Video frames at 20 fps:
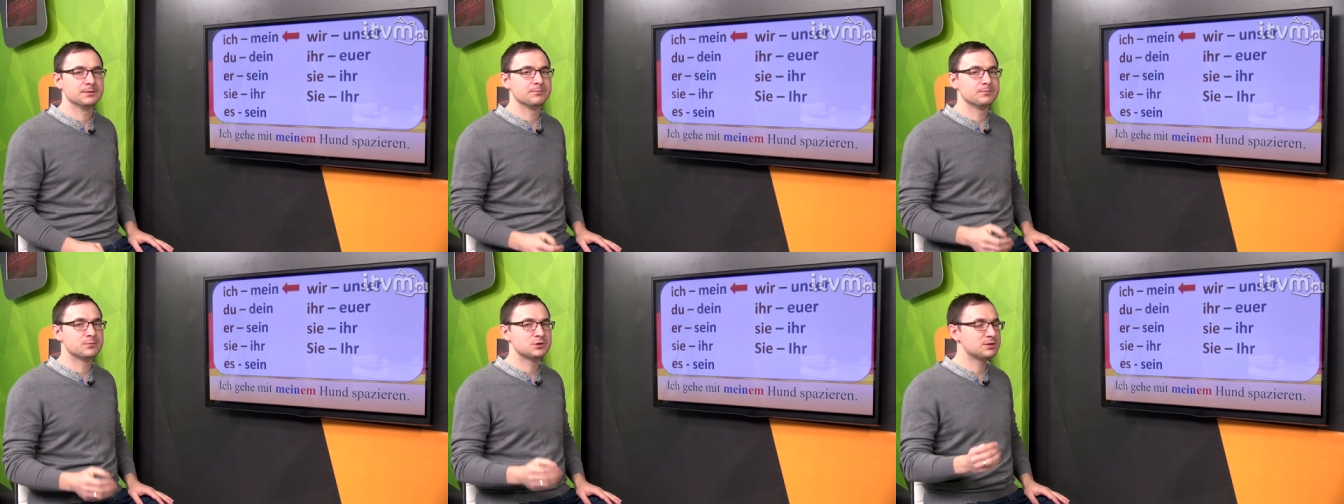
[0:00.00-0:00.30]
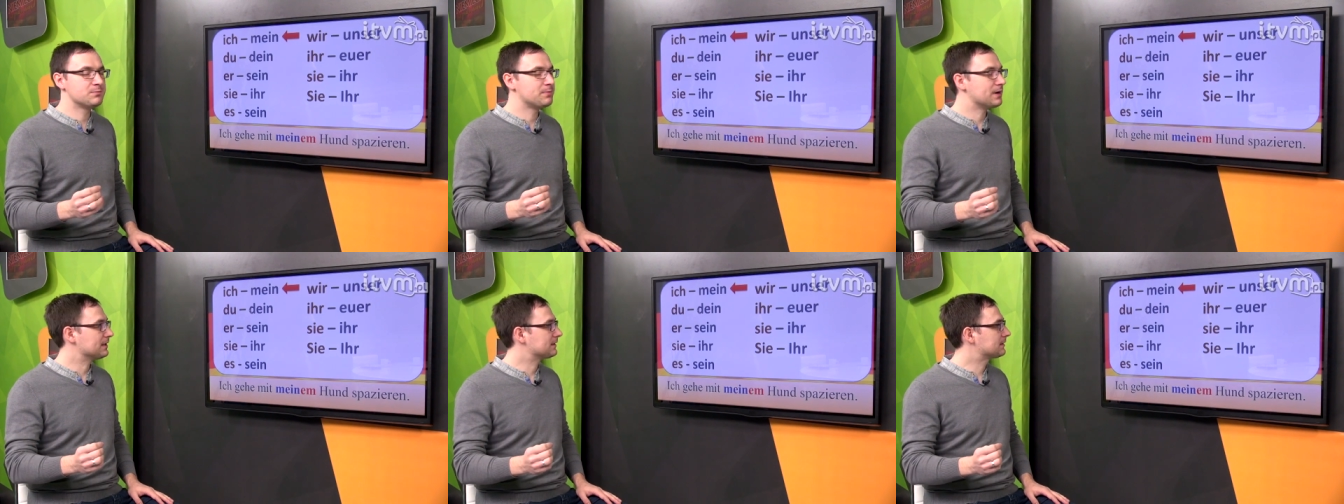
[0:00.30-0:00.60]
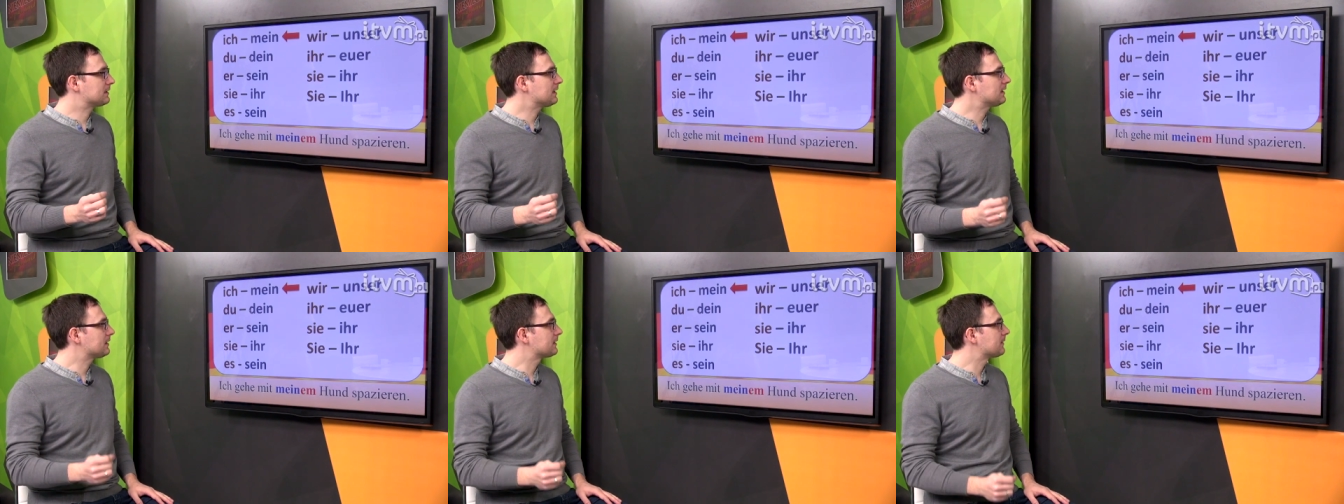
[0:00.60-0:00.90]

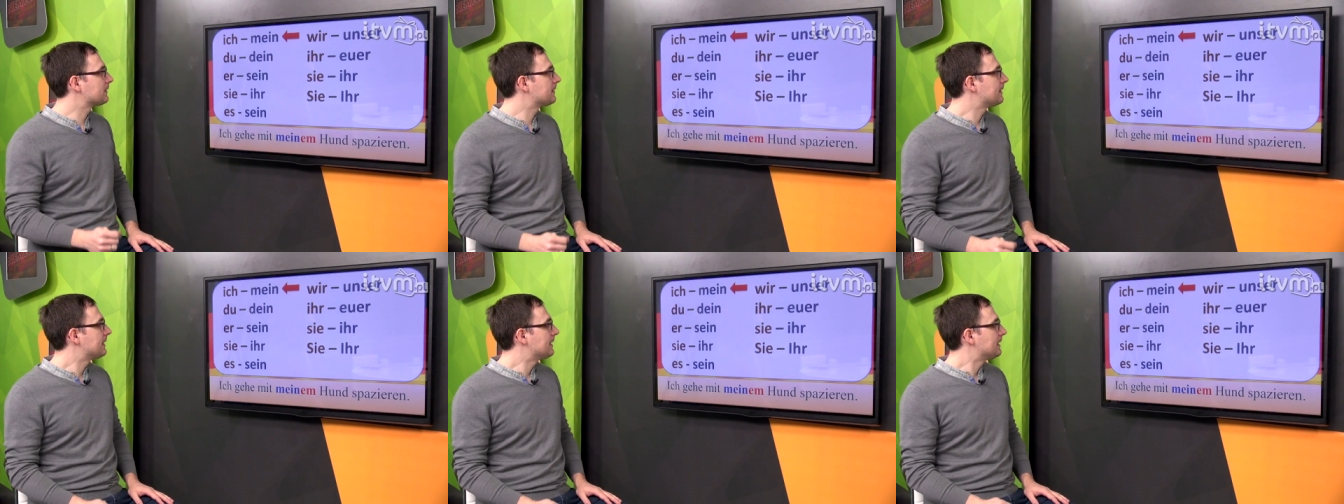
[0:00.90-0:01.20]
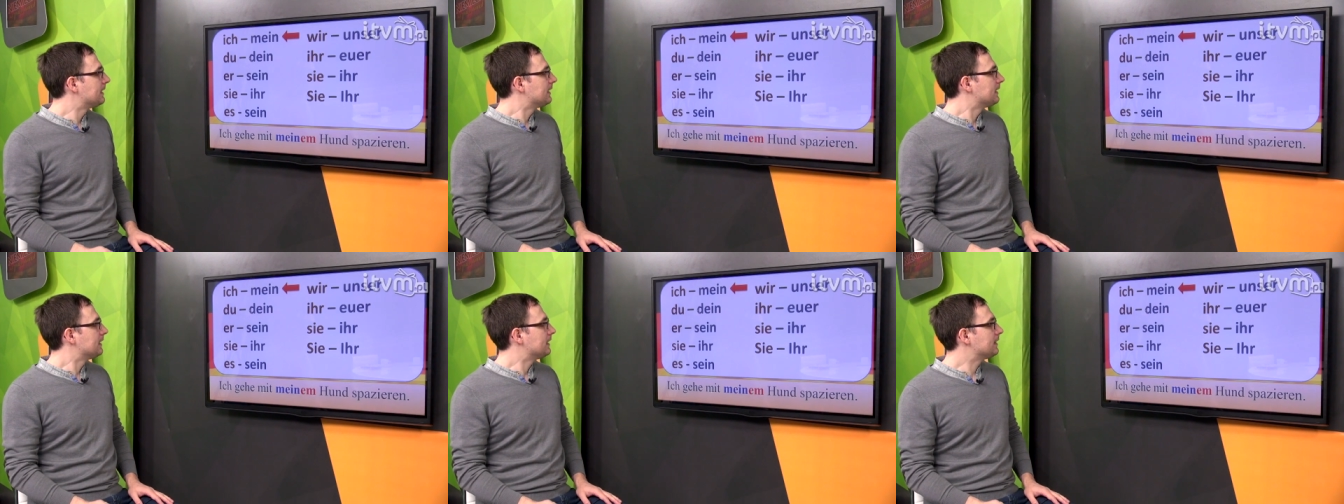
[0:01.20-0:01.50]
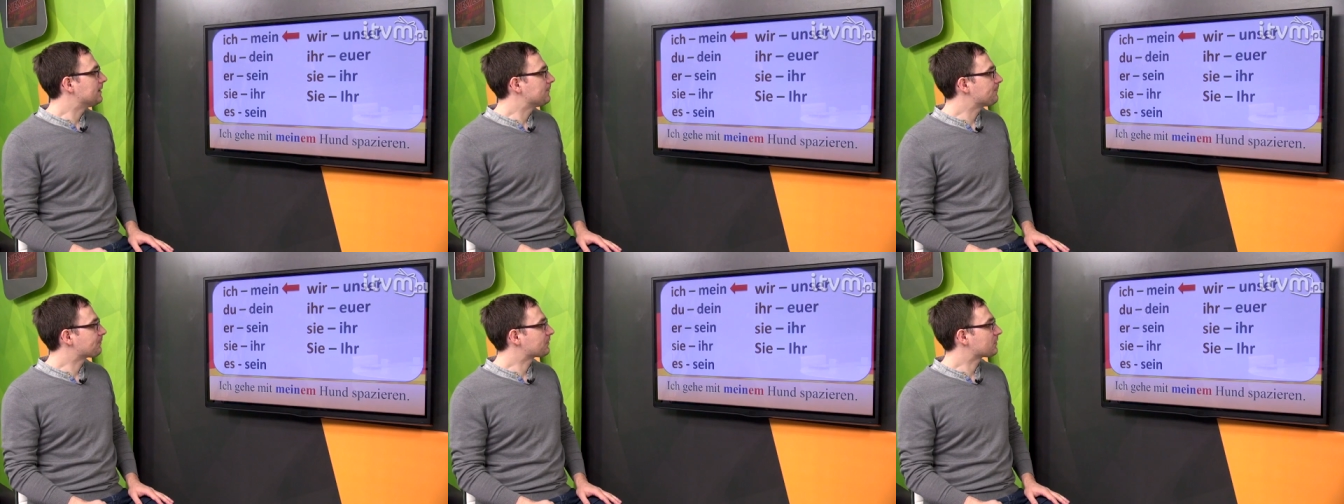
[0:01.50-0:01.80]
przypadkach.
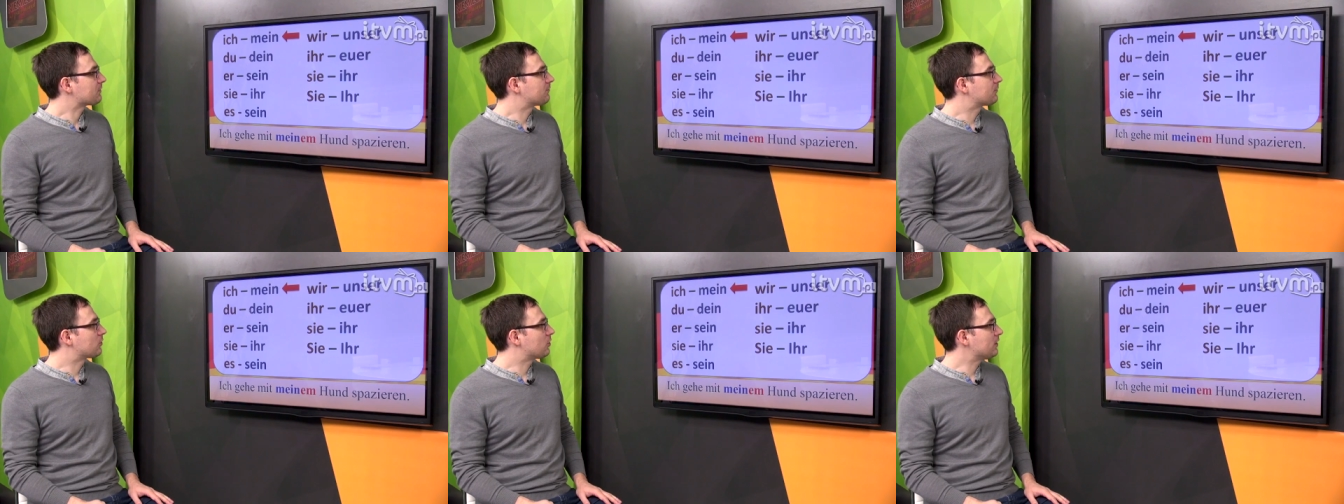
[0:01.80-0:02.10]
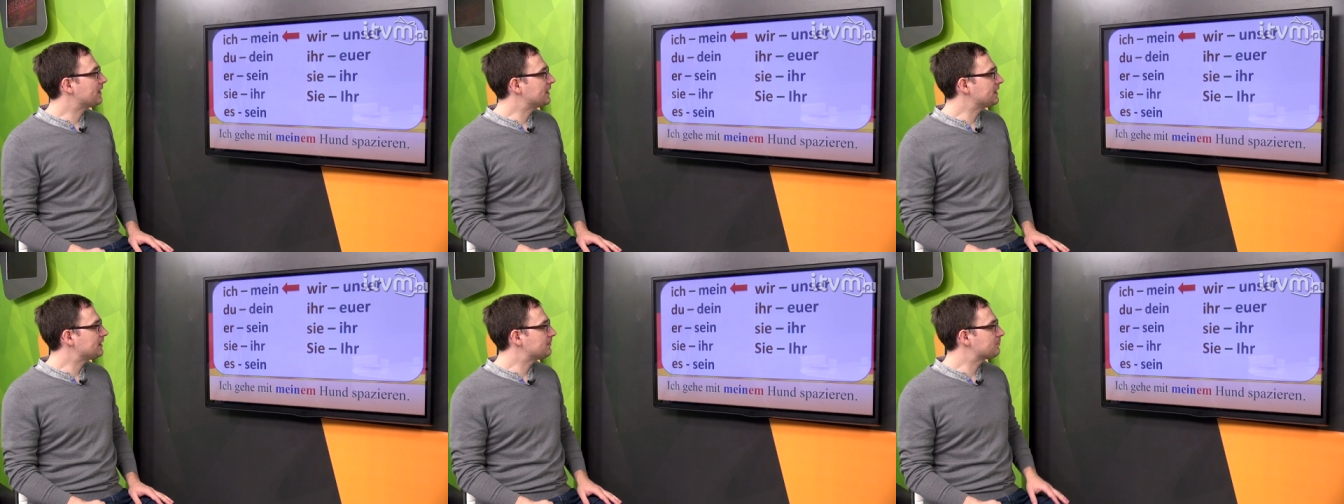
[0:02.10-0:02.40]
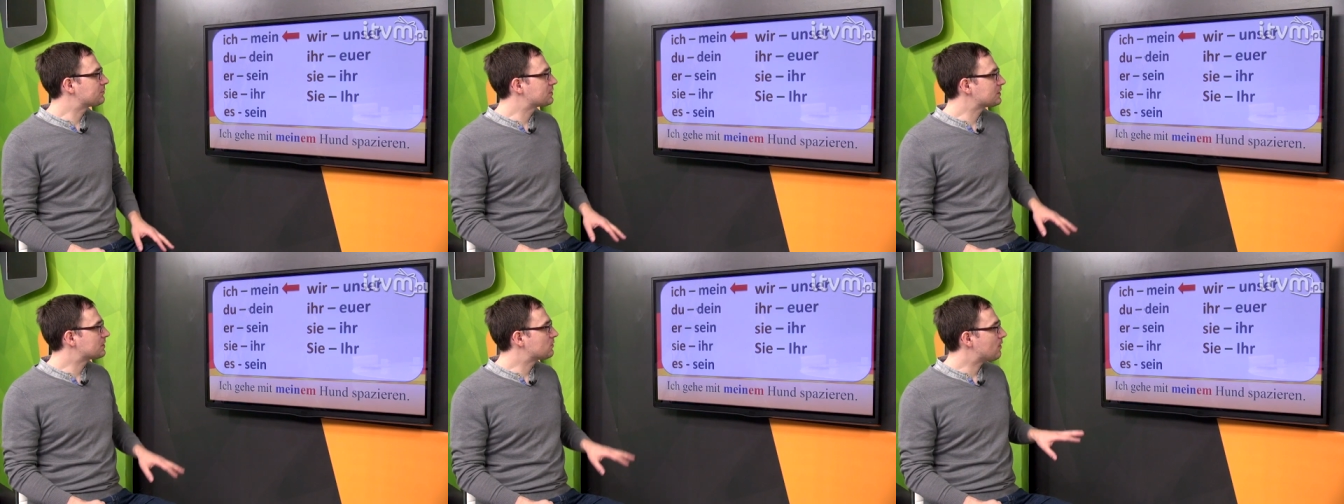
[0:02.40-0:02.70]
W kolejnym
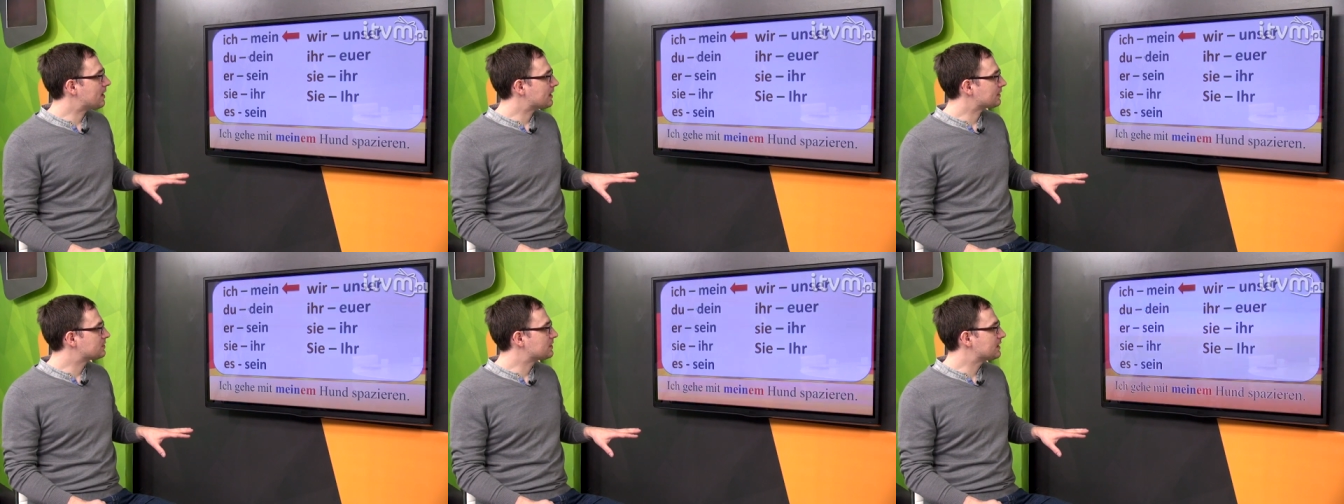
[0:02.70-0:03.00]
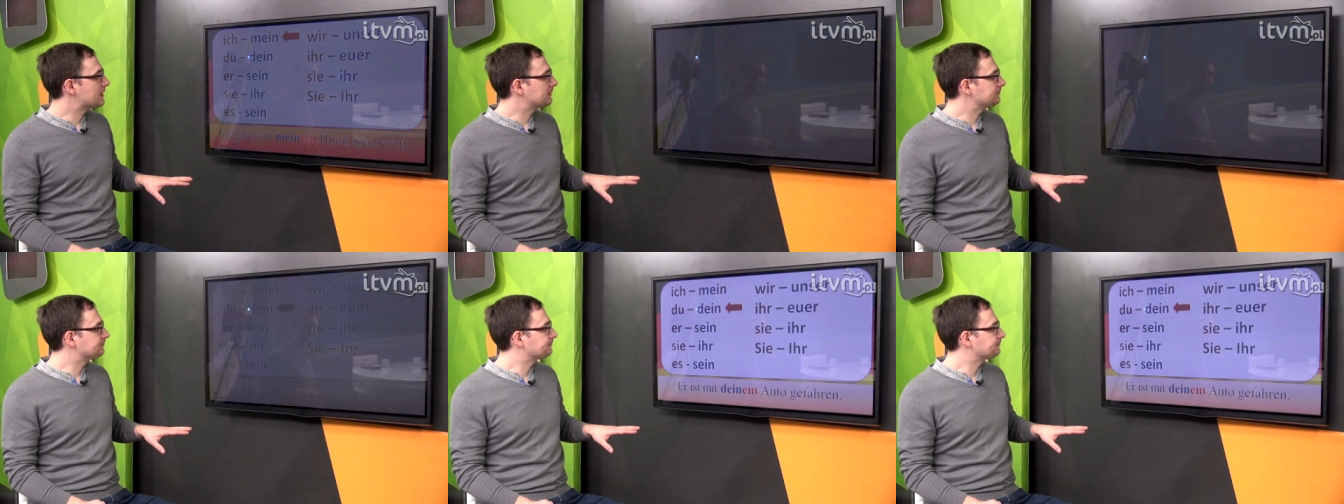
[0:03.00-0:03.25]
przykładzie